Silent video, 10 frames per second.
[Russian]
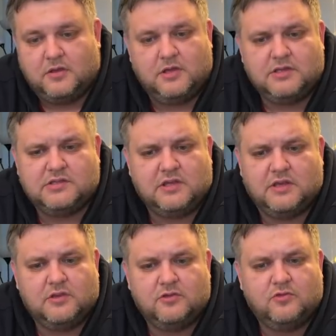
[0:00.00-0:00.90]
Я не знаю,
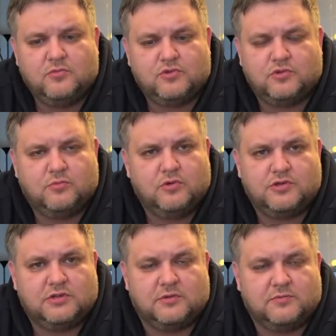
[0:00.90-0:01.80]
я не думаю, что
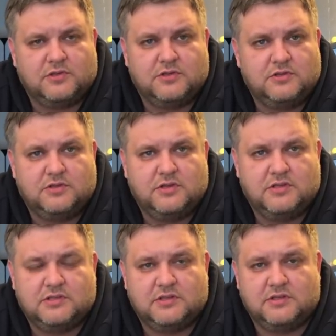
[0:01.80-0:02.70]
больше там
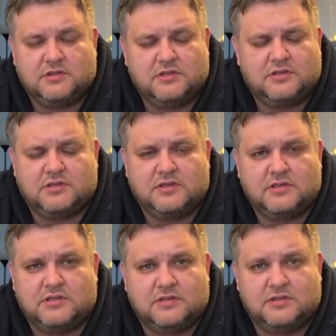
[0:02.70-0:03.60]
1300,
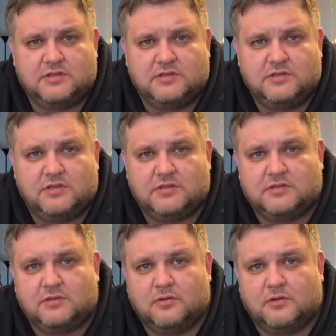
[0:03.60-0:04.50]
1300,
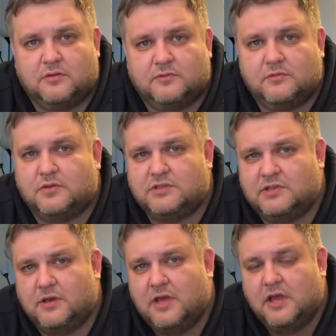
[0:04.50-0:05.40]
1400 долларов. Ну, то есть
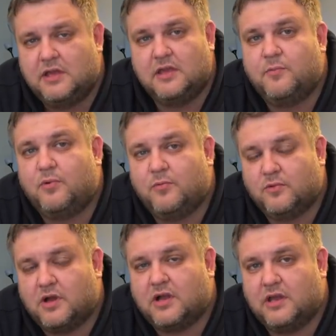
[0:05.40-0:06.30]
я, я не
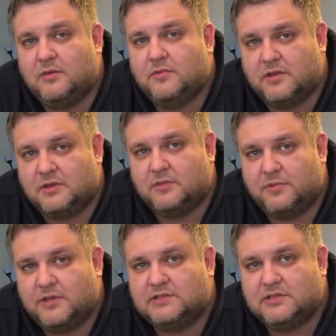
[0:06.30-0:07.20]
помню, какая именно эта
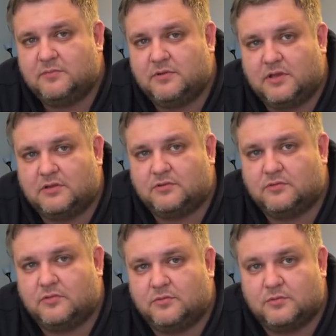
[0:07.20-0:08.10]
поездка была,
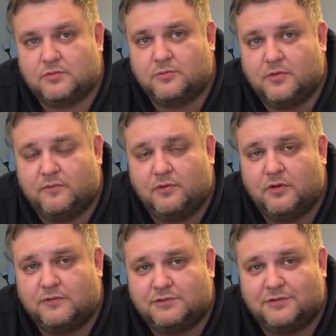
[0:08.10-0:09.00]
откуда, потому что у меня
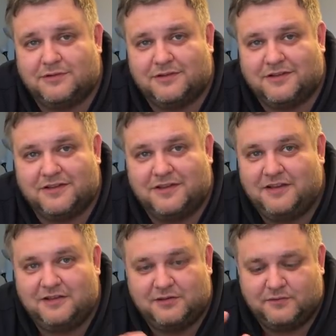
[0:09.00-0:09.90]
влогов столько на
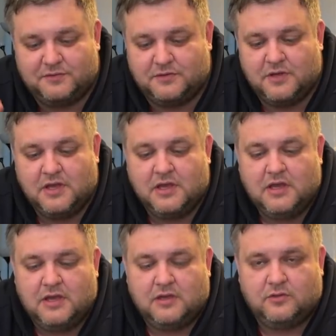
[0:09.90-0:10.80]
канале, это все.
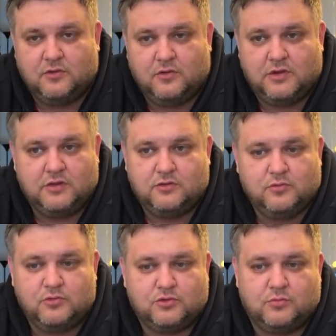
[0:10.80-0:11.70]
Но я не
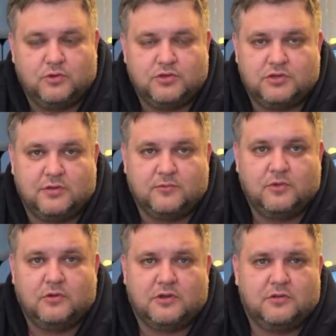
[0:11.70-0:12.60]
думаю, что больше там
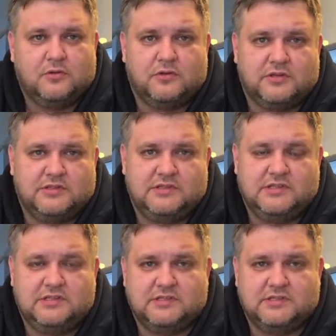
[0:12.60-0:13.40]
доллара, доллара 10